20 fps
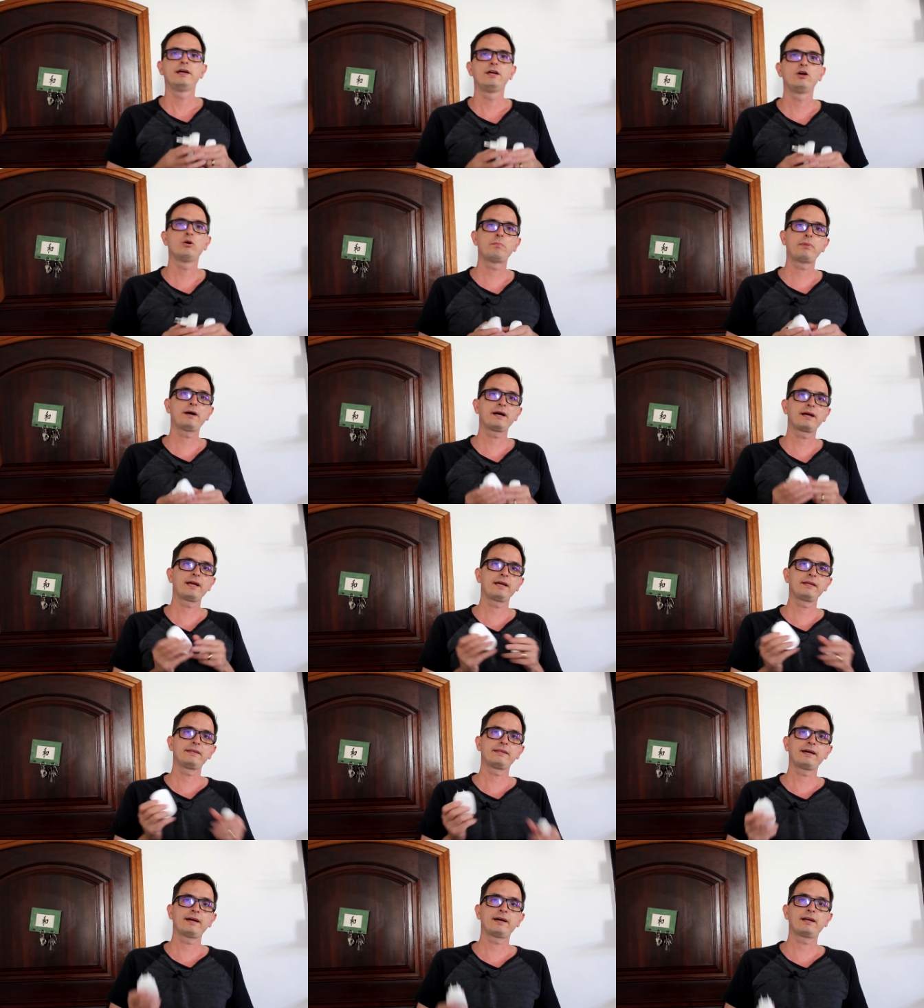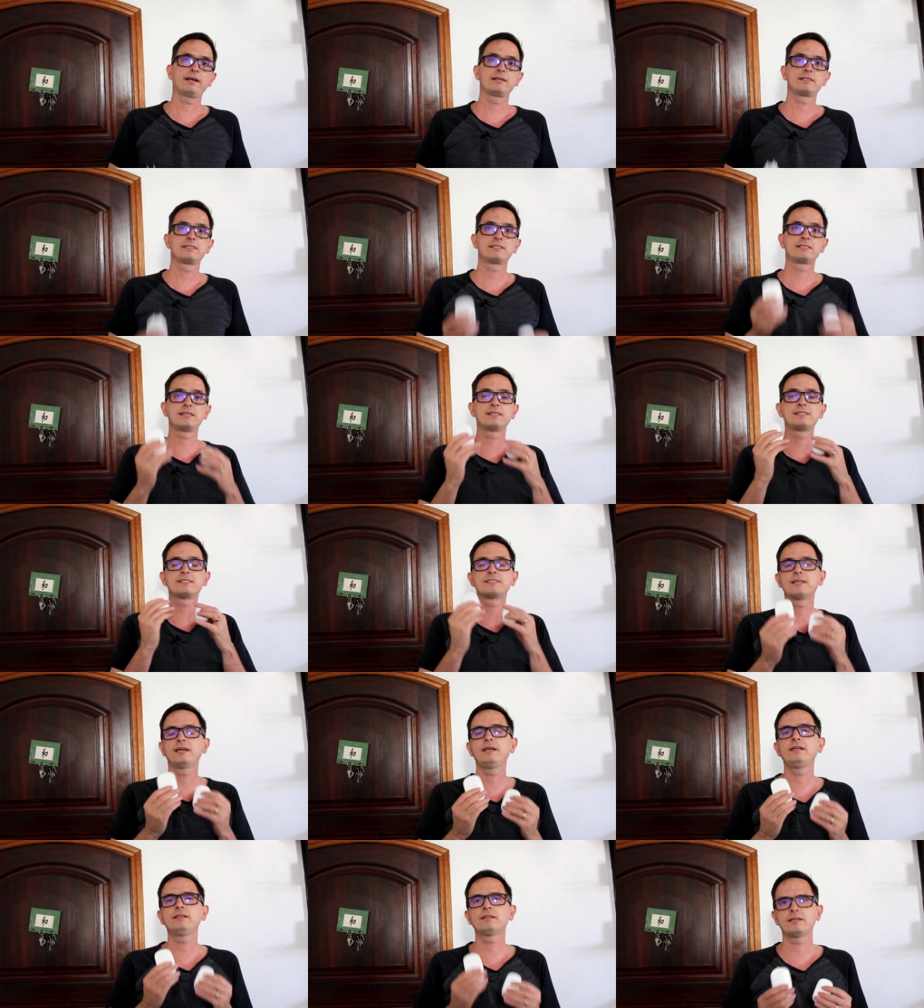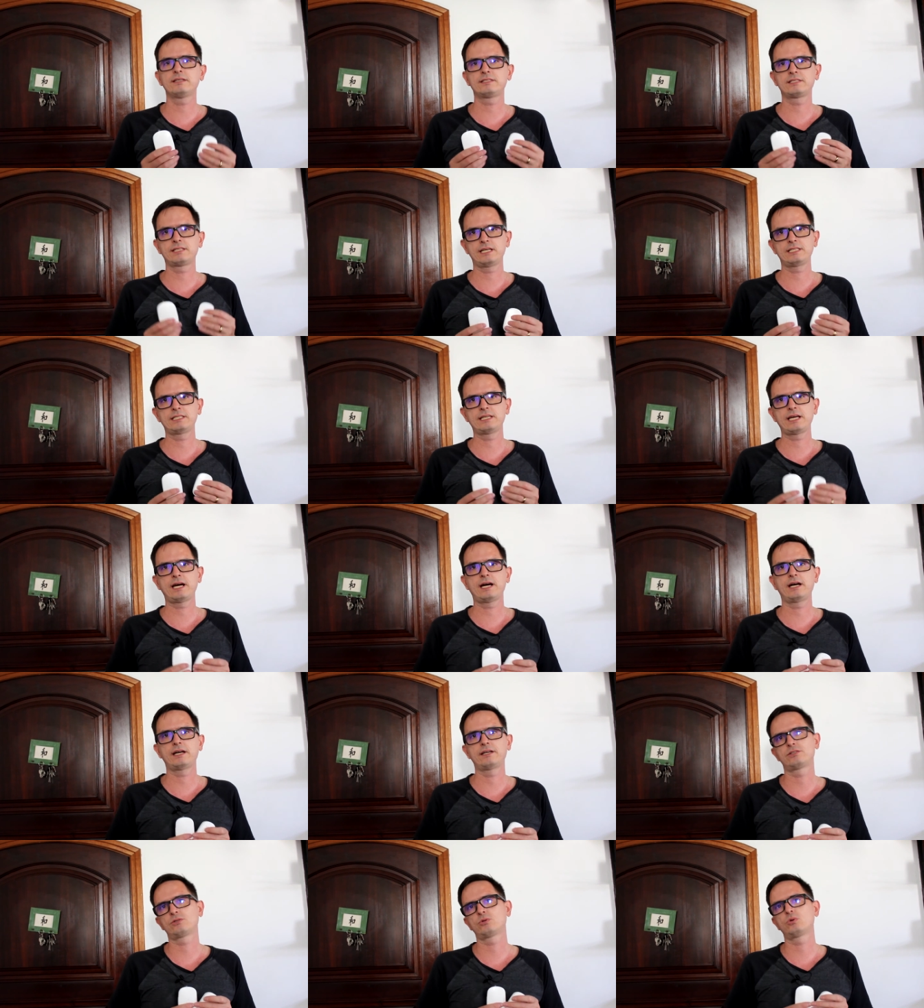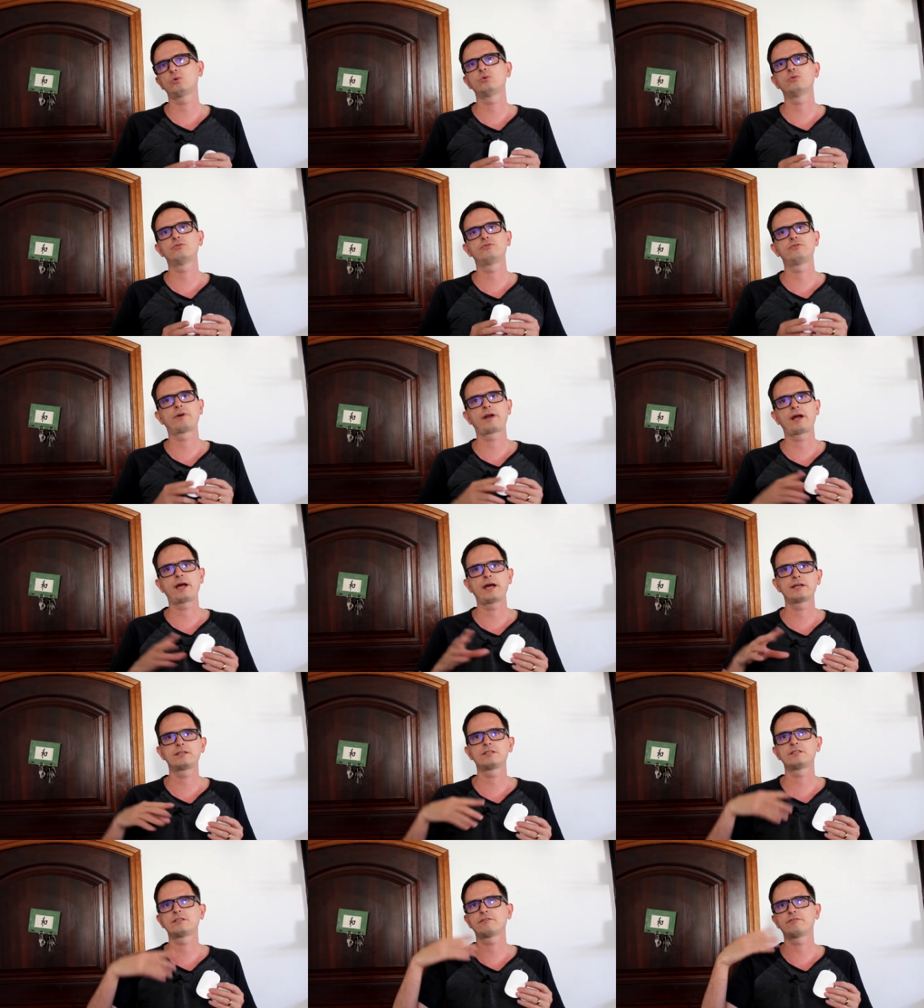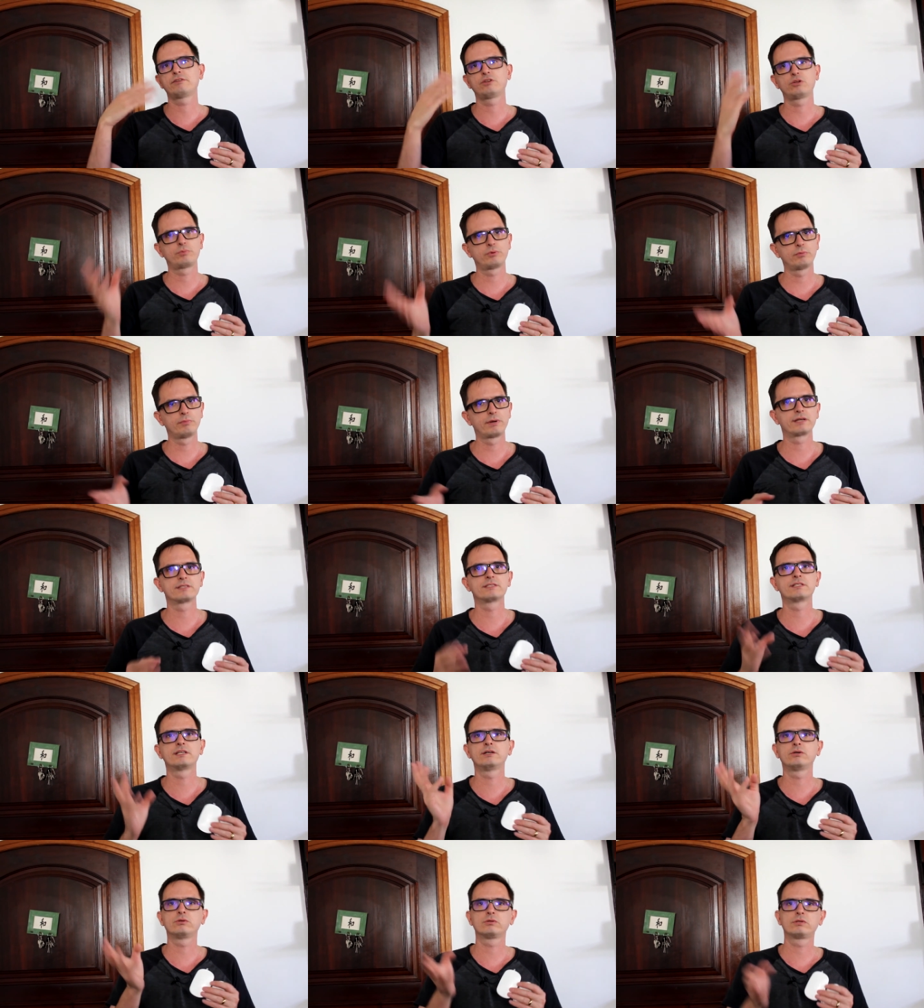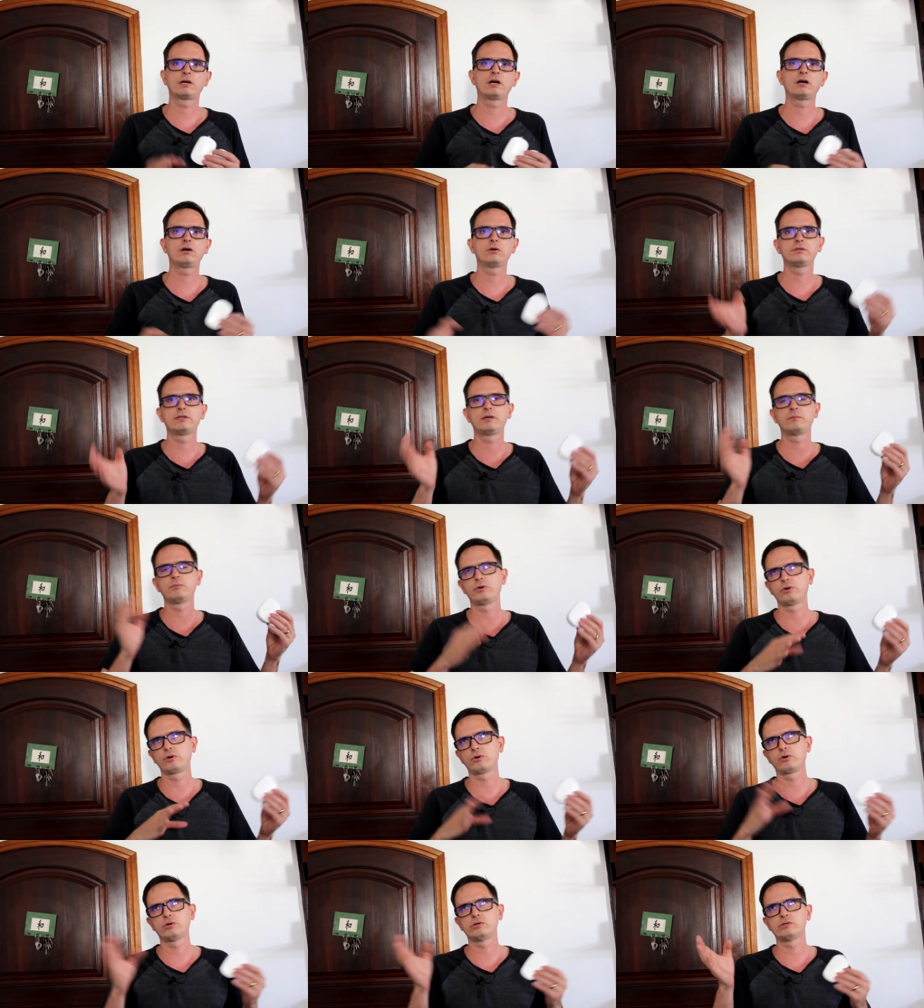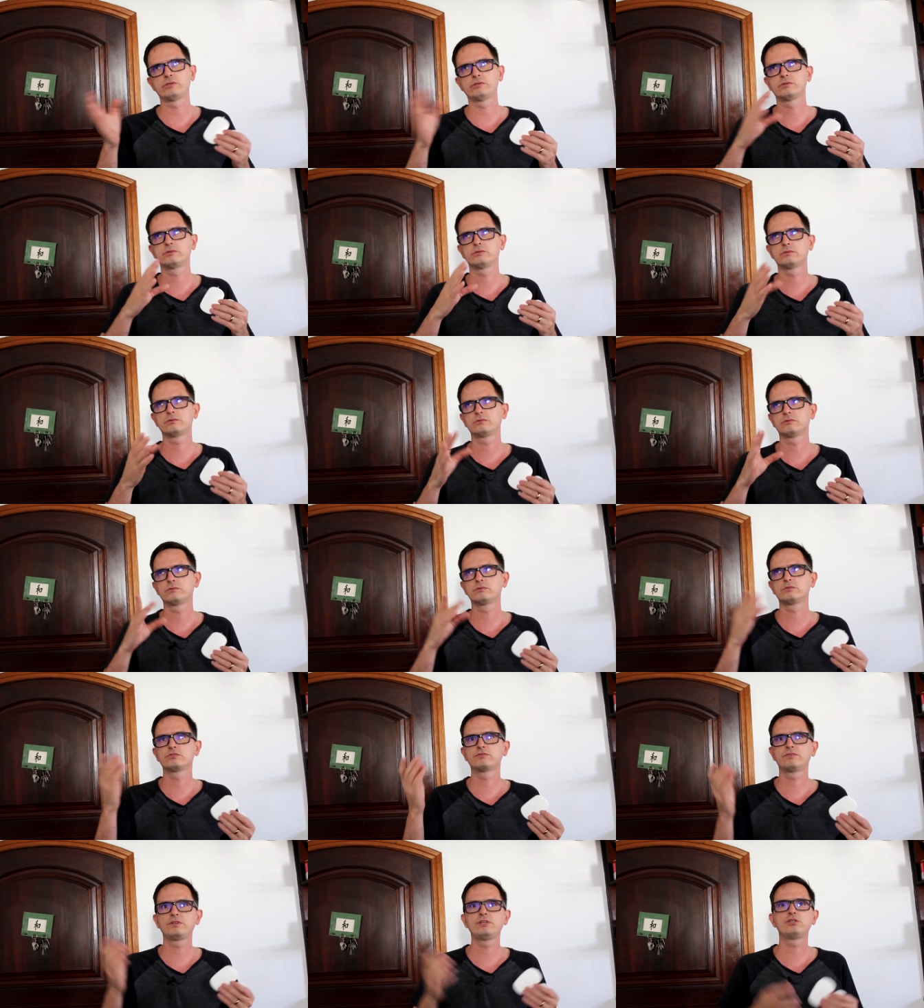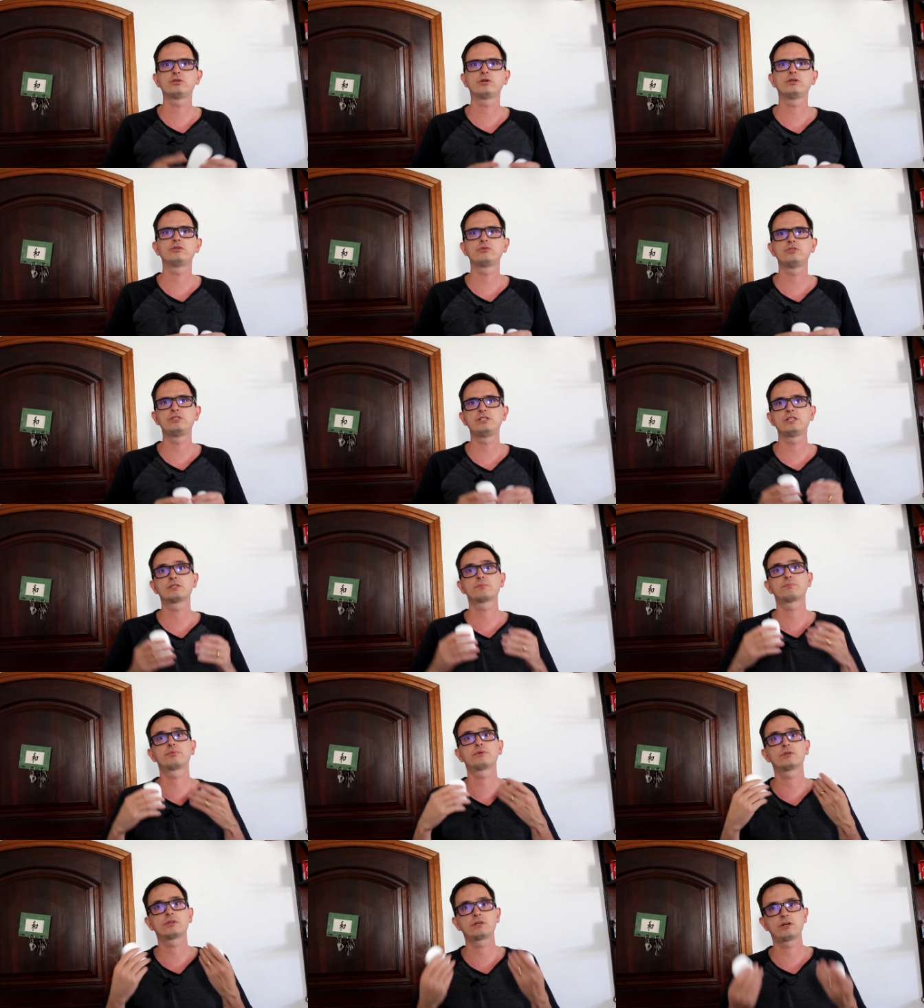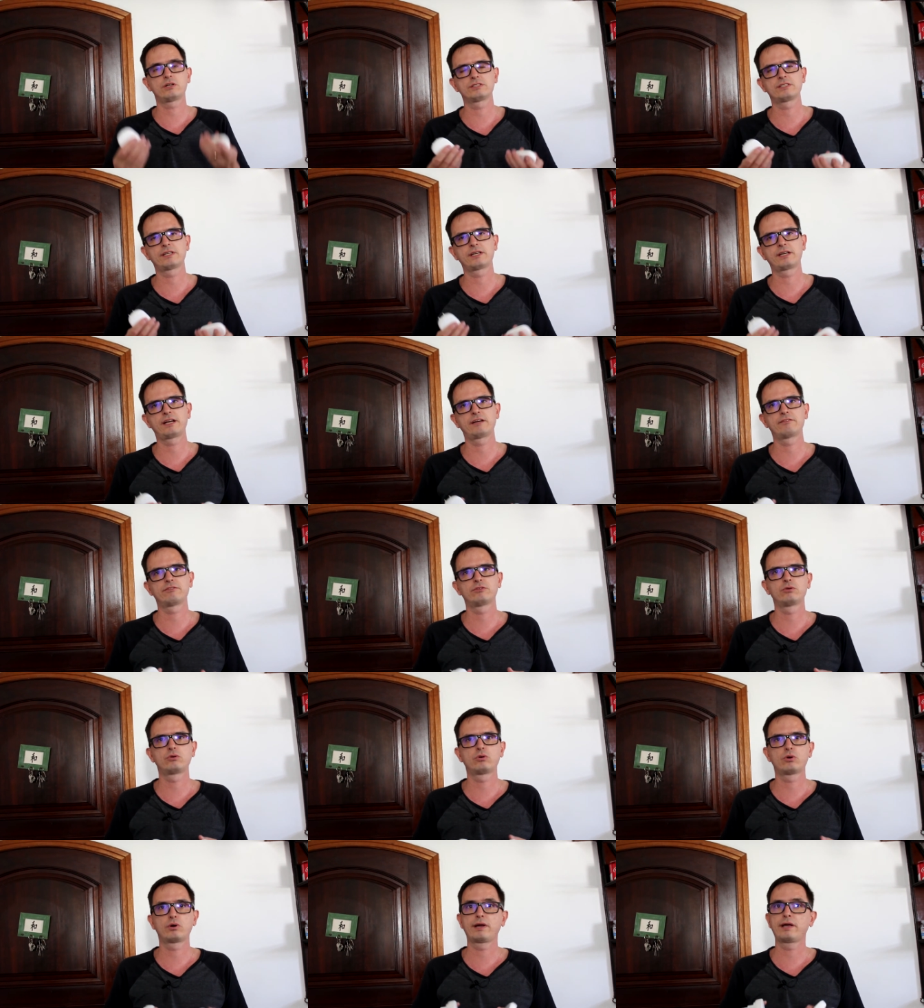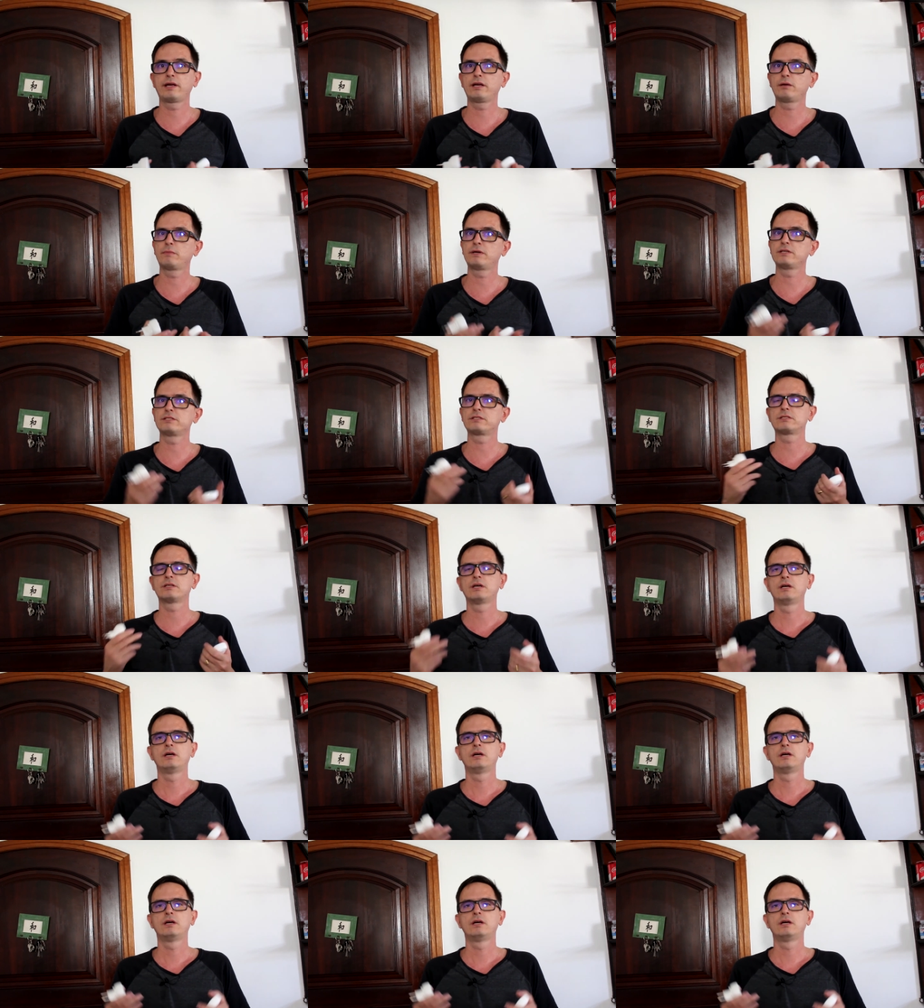Eu paguei nela 66 reais com o frete já vindo para o Brasil tal. Demorou uns 28 dias por causa da greve do correio, mas